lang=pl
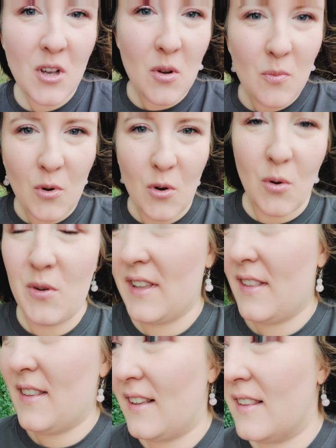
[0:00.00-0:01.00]

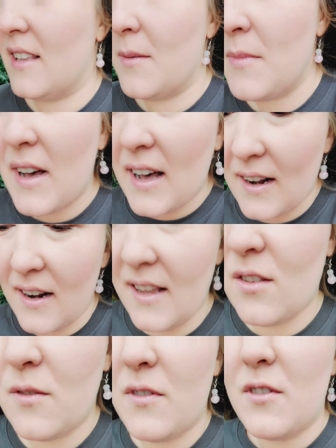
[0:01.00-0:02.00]
pochłonięta tym, ale ja
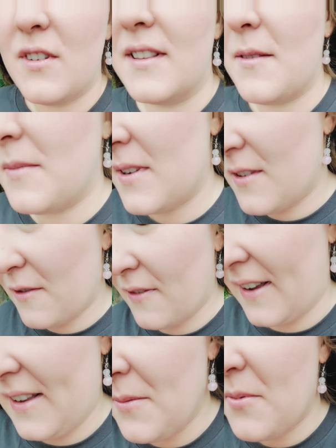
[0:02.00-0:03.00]
to wykorzystam bardzo
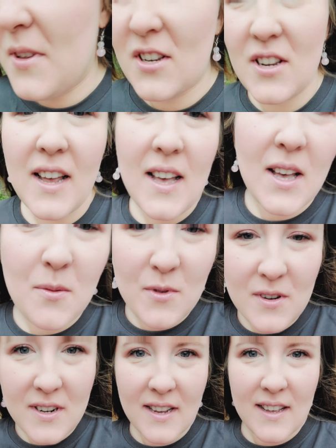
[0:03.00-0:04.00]
fajnie, ponieważ
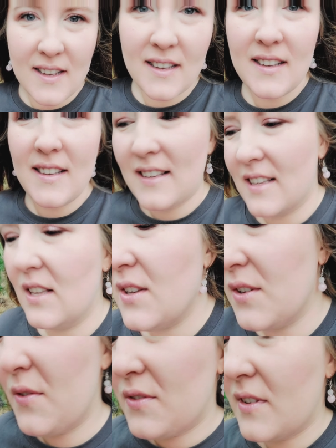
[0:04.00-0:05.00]
można
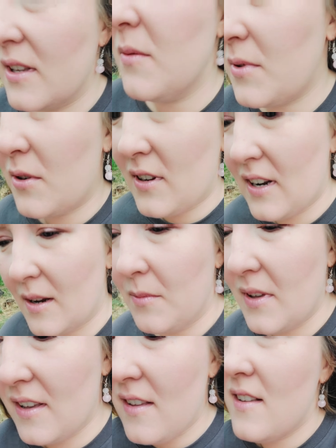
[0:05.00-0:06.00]
w tym
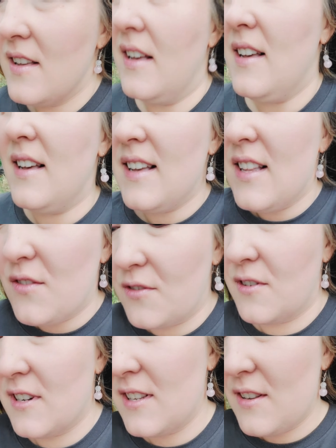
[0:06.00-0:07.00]
programie
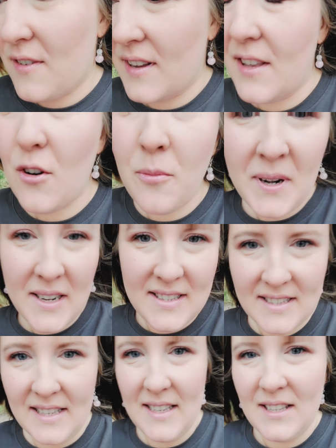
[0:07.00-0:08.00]
tworzyć fajnie
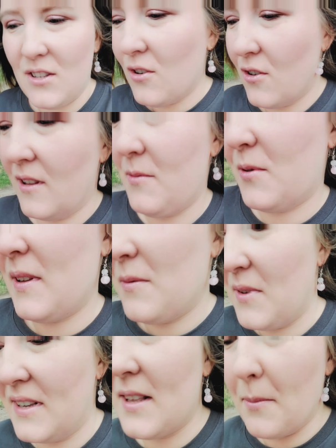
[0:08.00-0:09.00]
obrazki do na przykład
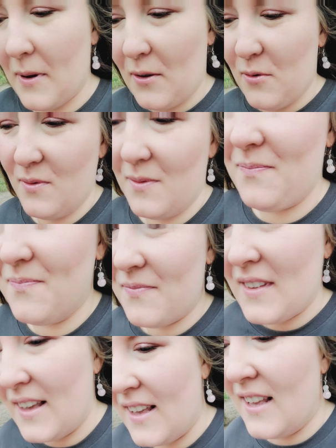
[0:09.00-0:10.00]
moich zapachów,
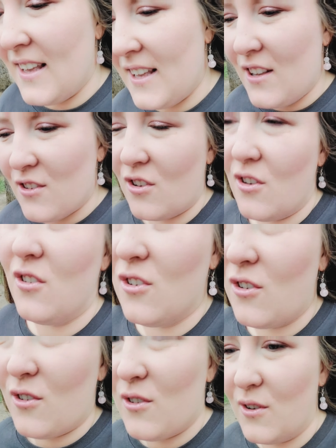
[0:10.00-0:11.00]
do
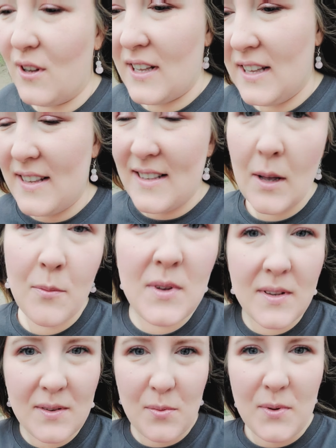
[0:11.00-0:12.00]

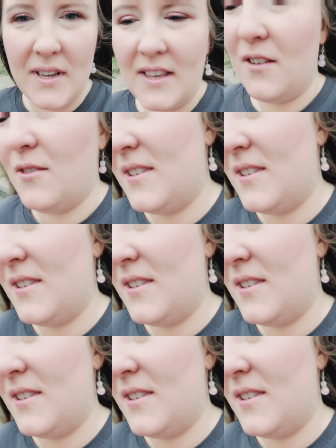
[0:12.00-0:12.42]
zamysłu jakiegoś,